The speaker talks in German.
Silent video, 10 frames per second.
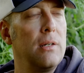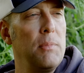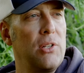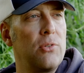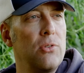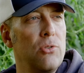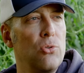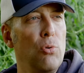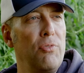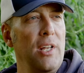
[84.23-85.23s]
mit
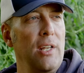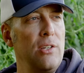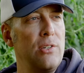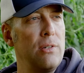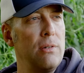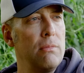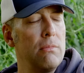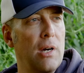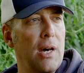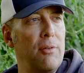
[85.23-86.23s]
so wenig
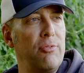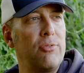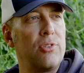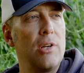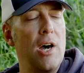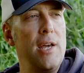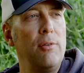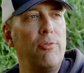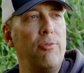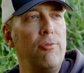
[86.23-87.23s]

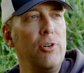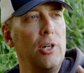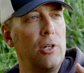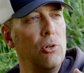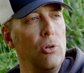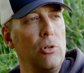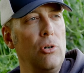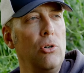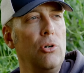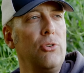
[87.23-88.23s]
Krafteinwirkung
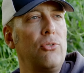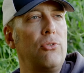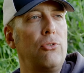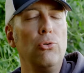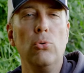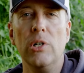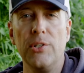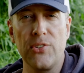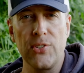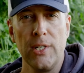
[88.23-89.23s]
und
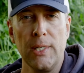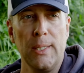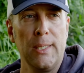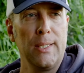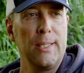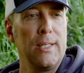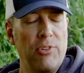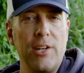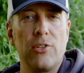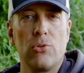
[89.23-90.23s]
Tools,
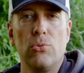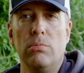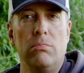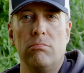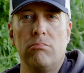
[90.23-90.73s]
Pferde zu